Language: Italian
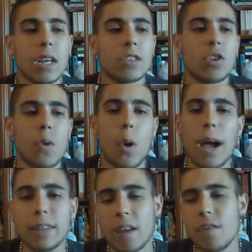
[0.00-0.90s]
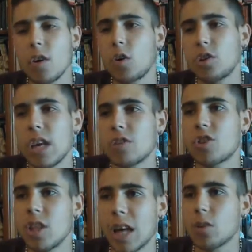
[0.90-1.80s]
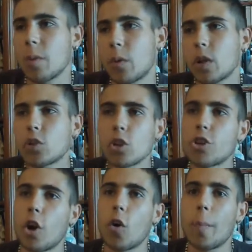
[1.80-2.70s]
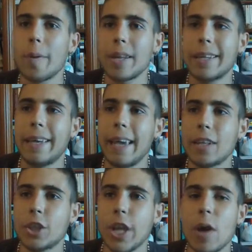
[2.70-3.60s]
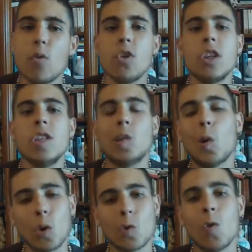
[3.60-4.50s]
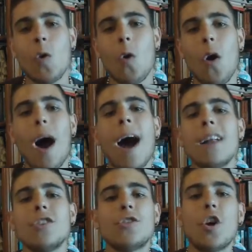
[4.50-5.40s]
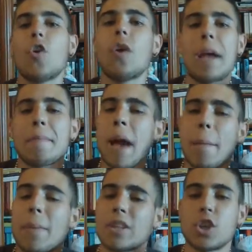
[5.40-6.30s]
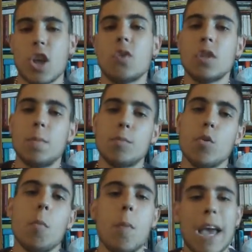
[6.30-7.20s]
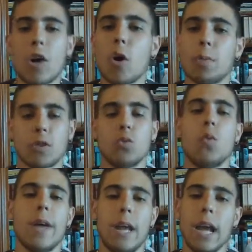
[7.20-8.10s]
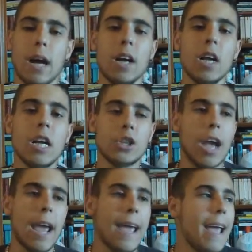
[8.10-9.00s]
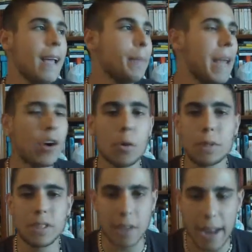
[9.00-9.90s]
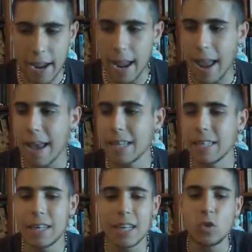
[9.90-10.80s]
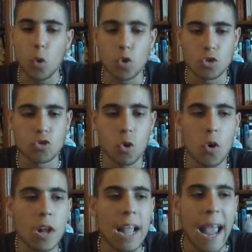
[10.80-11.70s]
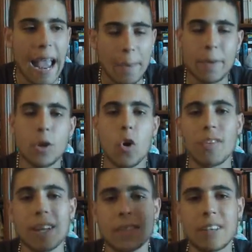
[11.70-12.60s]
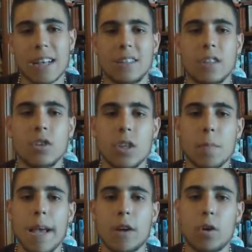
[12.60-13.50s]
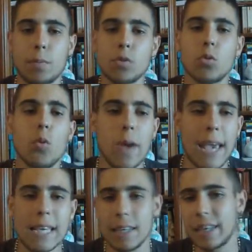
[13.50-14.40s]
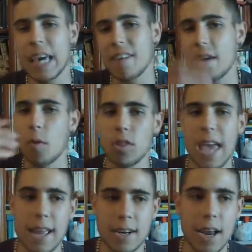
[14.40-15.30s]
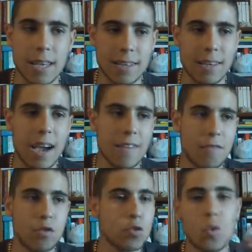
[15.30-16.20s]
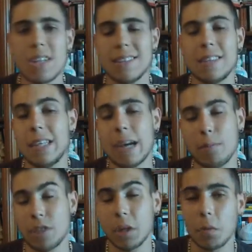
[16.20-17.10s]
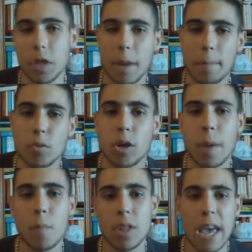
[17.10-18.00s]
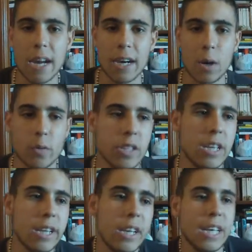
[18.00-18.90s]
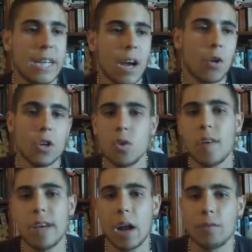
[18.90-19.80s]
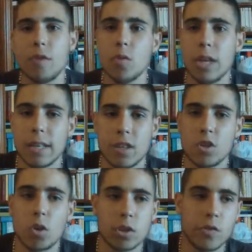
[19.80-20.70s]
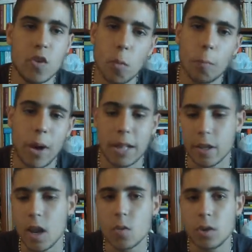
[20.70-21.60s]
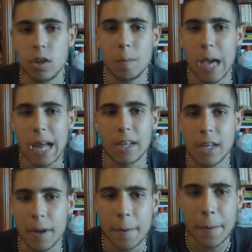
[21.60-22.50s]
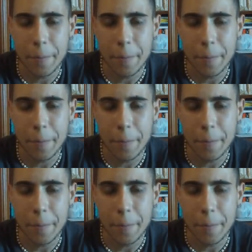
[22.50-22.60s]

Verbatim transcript: sono davvero così eccitato per questo gioco perché c'è un ritorno al gioco che mi ha appassionato di più, Black Ops 2, raga. Cioè, Black Ops 3 è il ritorno epico, fantastico di Black Ops 2 in chiave moderna, in chiave futuristica, possiamo dire più che moderna, quindi in linea con i nuovi Call of Duty che si sono sviluppati negli ultimi anni